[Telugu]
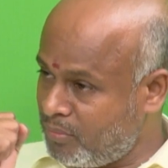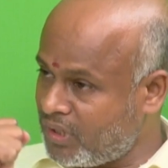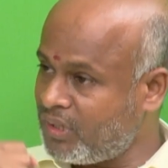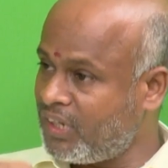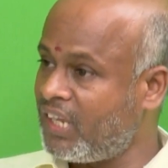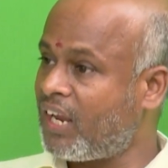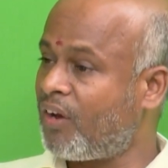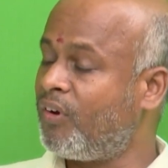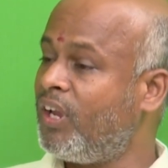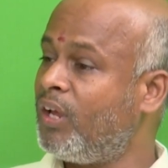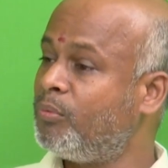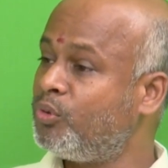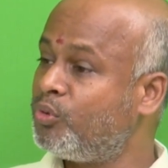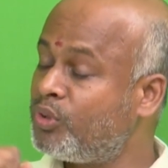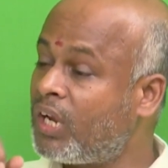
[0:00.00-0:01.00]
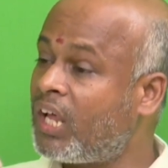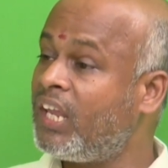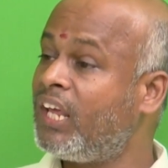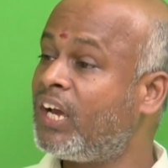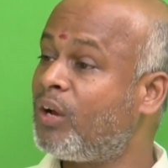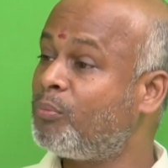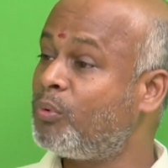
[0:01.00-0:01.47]
మీకు నేను అవైలబుల్ ఉన్నా
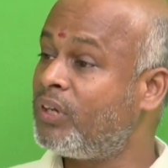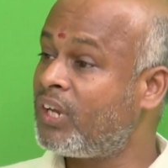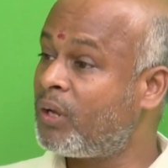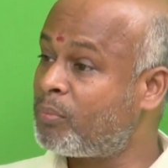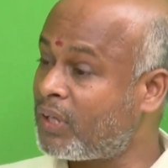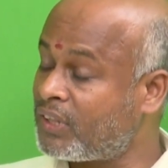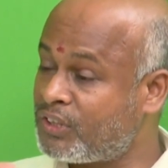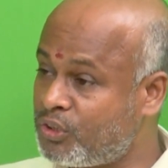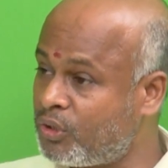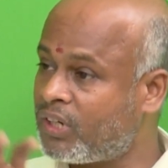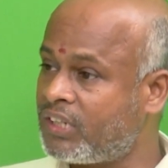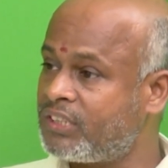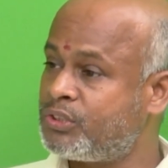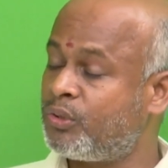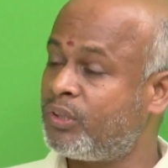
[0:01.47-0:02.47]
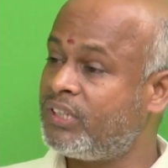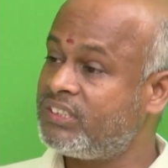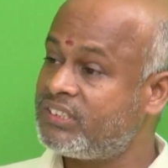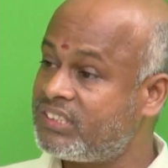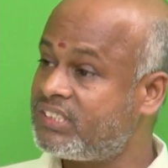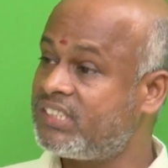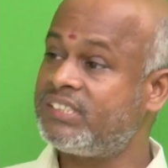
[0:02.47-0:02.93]
లేకపోయినా ప్రతి ఒక్కటి
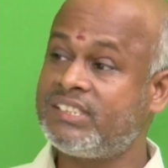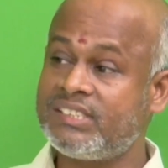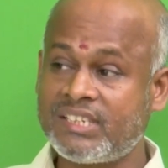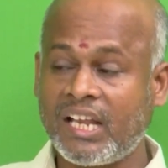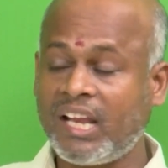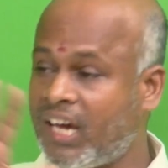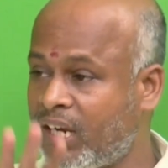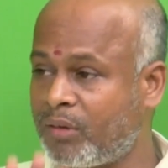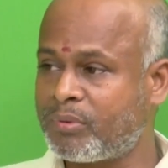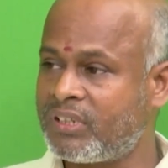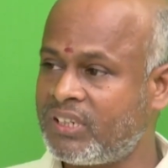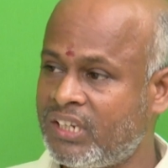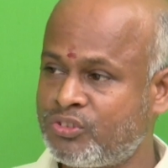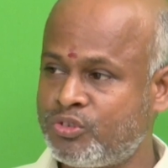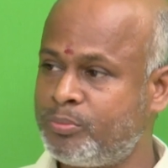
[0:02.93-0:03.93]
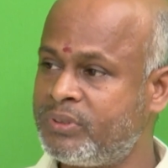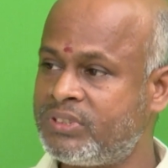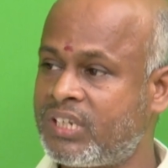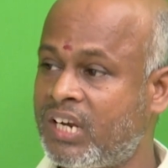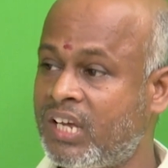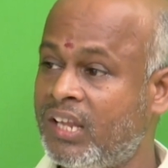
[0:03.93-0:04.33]
శోధించి చేసి తెలంగాణ ప్రజలకు చూపించారు